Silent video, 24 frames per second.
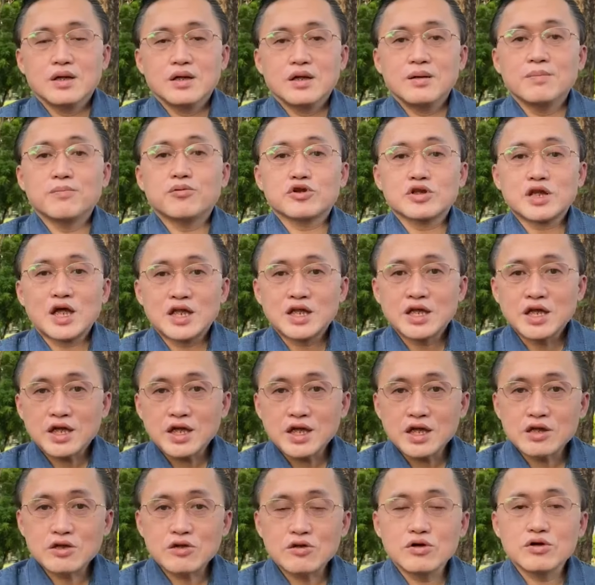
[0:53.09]
Importante
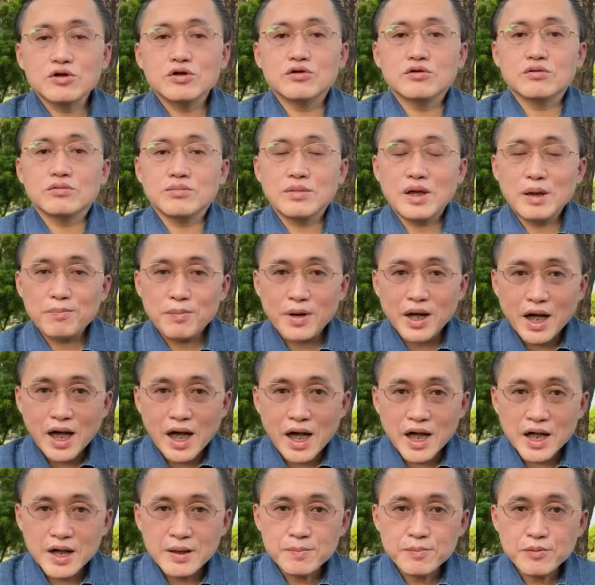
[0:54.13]
rito yung may
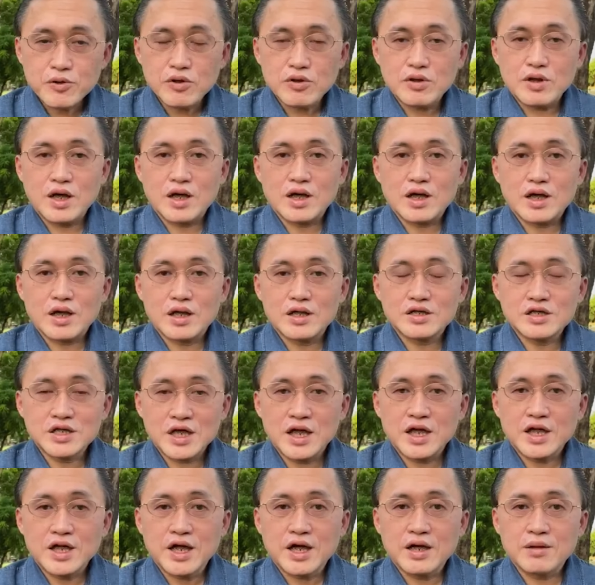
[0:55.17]
pagkain po ang uh,
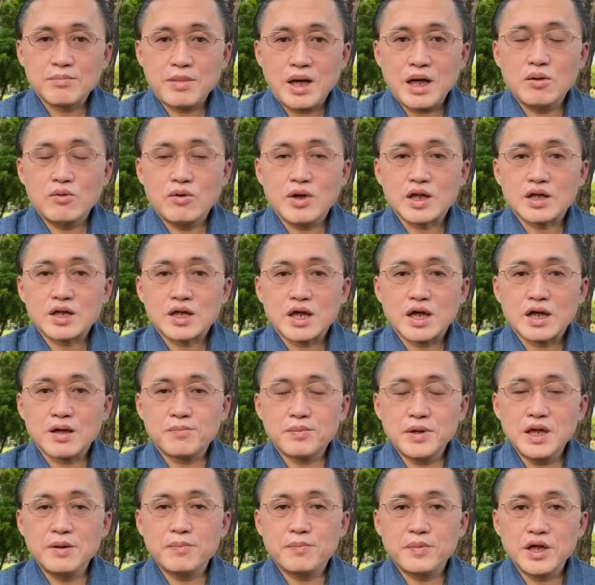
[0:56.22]
tiyan ng bawat uh,
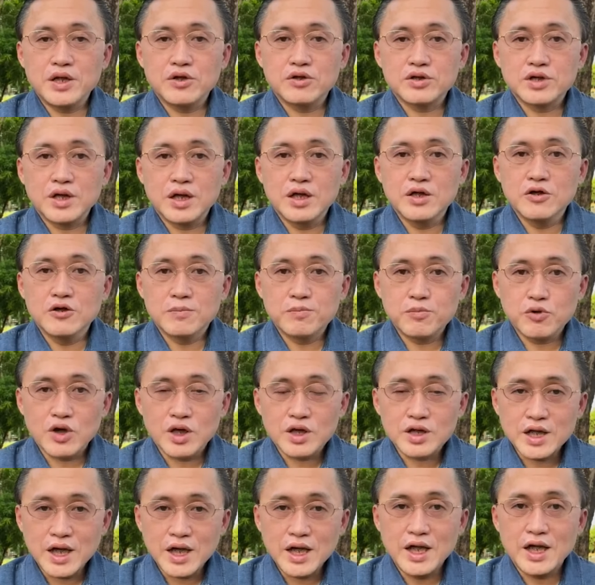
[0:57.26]
Pilipino dahil yun po
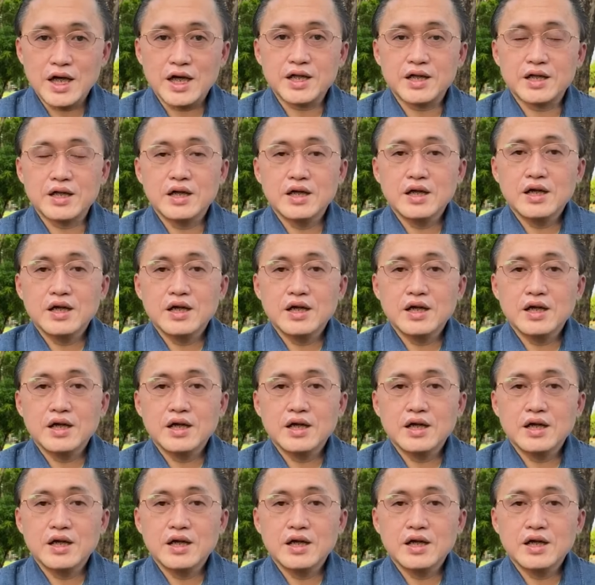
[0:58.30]
ang dahilan